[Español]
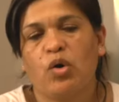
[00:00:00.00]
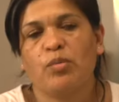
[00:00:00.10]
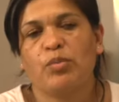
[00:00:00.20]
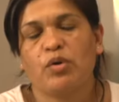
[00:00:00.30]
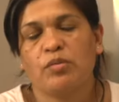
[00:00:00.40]
Hoy
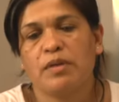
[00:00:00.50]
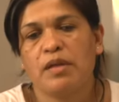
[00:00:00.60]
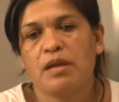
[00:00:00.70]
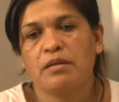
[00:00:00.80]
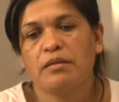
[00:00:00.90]
por hoy mi
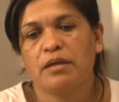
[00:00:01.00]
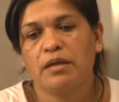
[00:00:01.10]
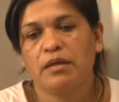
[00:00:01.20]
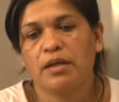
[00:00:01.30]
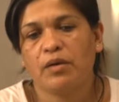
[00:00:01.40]
nena
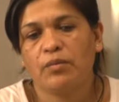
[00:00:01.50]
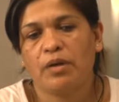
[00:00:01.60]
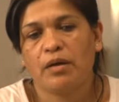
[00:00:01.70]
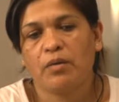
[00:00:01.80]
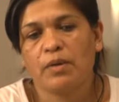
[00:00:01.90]
tiene
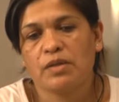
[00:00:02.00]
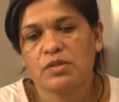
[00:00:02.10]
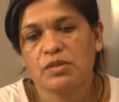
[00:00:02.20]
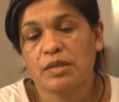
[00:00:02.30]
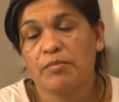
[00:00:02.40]
una obra
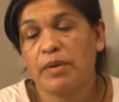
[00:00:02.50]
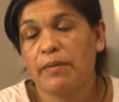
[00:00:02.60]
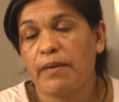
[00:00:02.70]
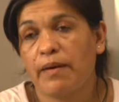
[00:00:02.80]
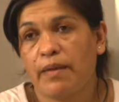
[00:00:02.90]
social
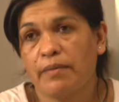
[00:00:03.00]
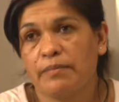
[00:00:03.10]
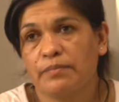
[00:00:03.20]
privada